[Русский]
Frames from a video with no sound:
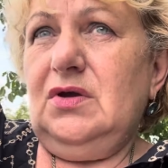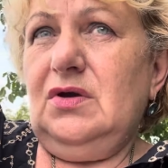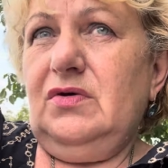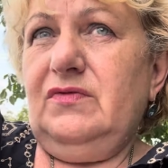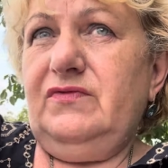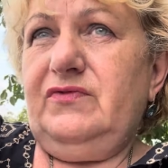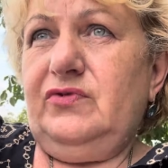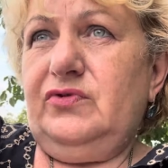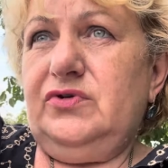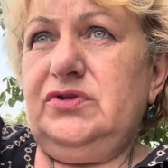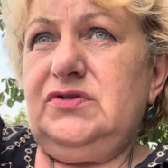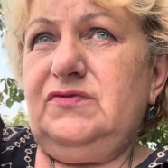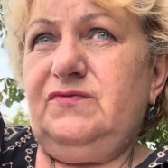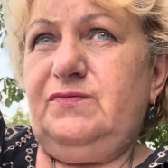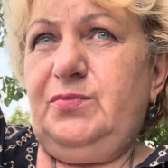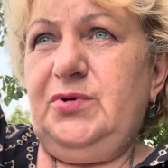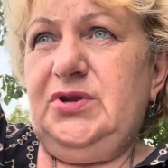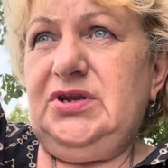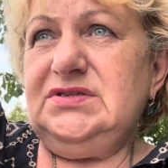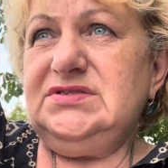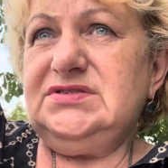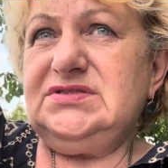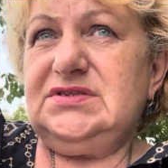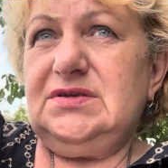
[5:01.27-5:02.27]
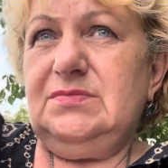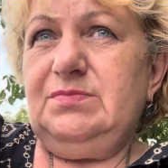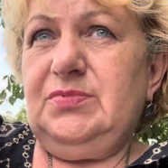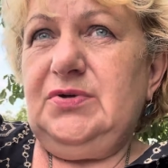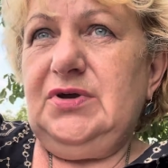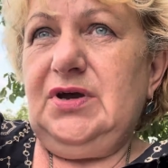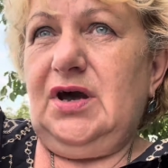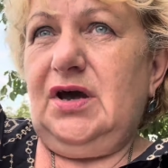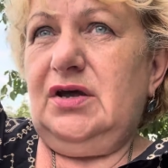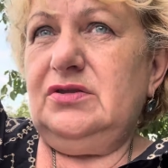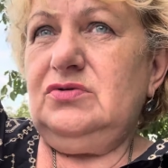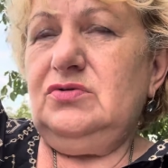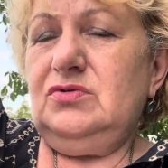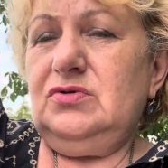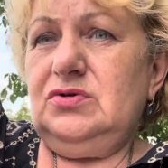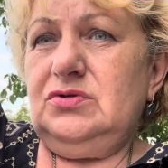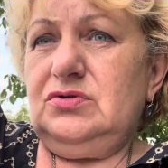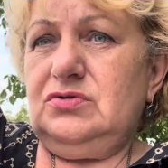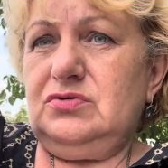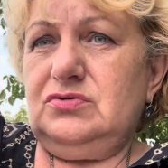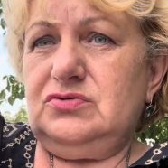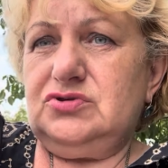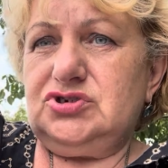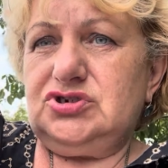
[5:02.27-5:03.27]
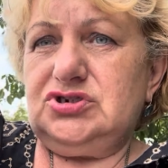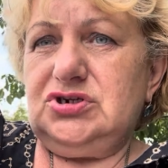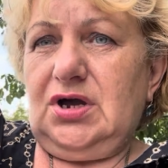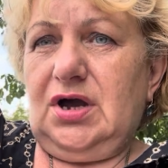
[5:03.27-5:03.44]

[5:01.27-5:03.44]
Вот, в принципе, одно и то же.